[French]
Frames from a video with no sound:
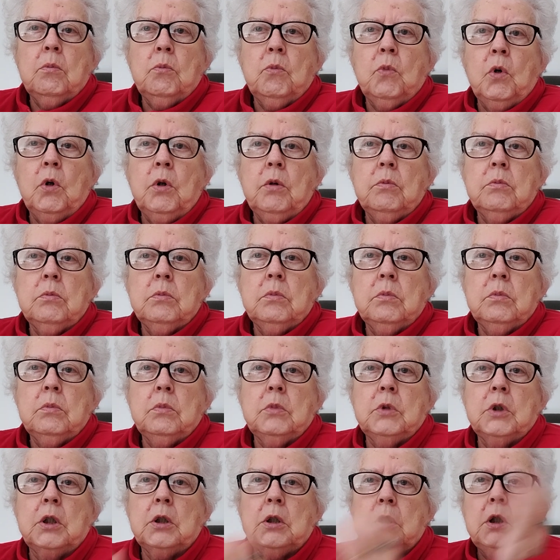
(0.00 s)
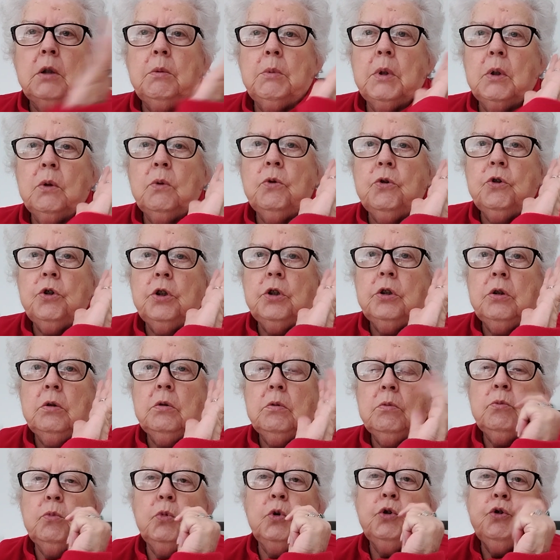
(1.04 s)
Ouais. Ça, c'est la main gauche.
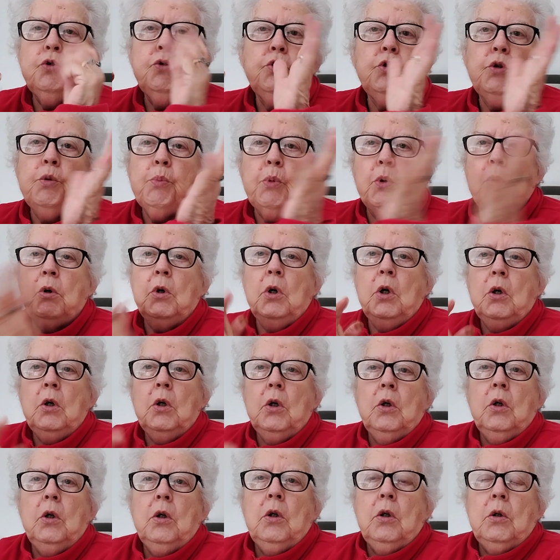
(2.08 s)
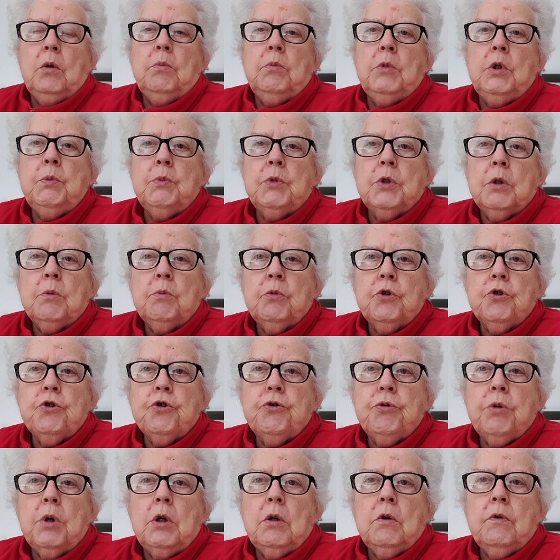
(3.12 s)
Moi, je sais pas. Mais il me semble que je
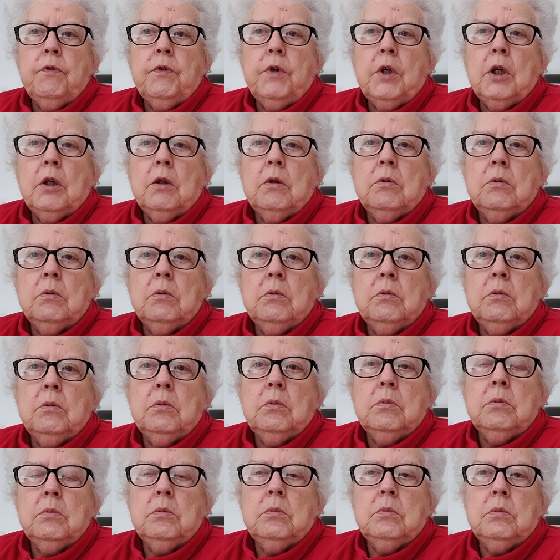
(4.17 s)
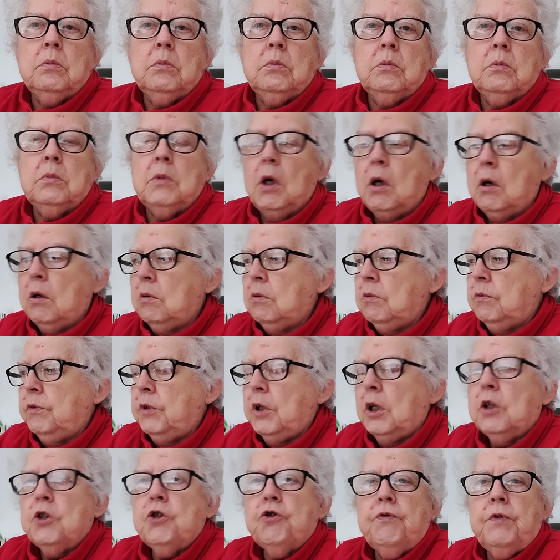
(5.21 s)
suis à l'envers. Alors, on
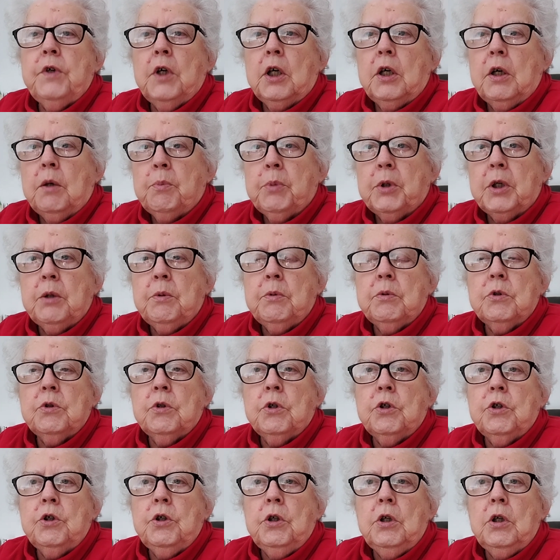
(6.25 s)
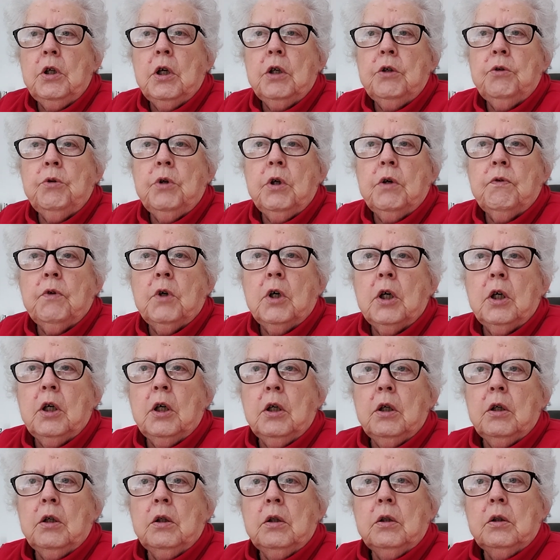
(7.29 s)
verra, je verrai après. Il a dû y avoir
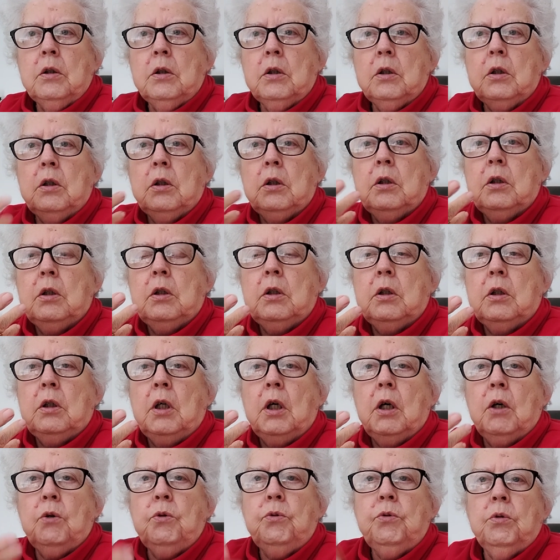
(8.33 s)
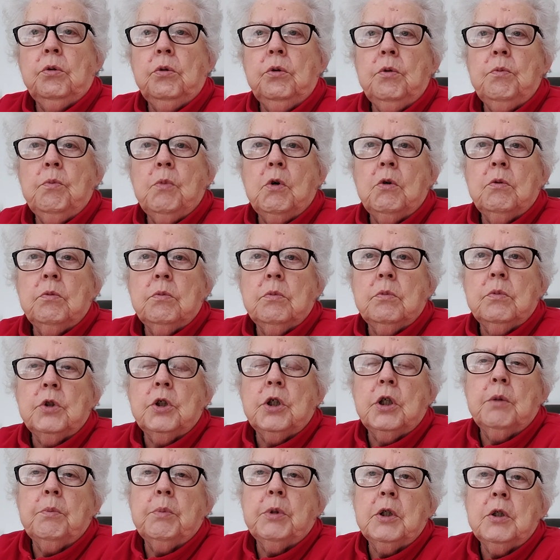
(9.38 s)
un, retournement,
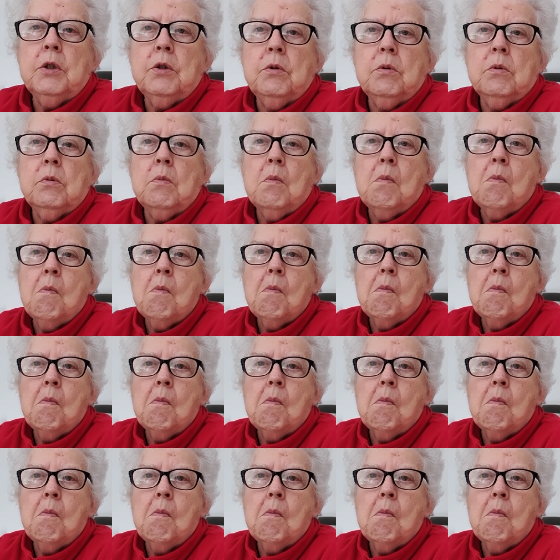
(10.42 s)
c'est l'impression.